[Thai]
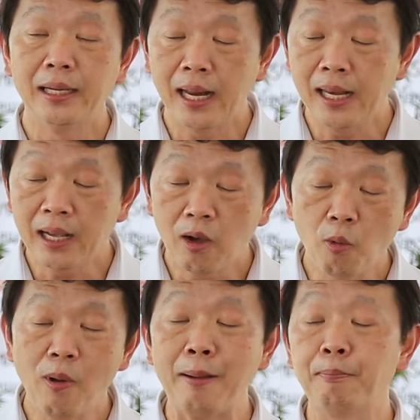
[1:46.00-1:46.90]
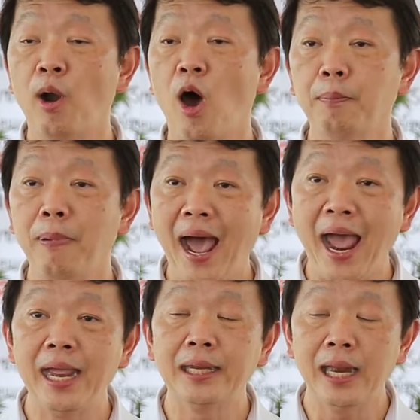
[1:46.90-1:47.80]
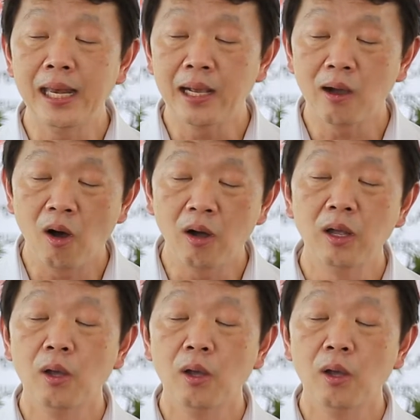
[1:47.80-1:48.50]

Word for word: ในเรื่องของความปลอดภัย ในเรื่องของ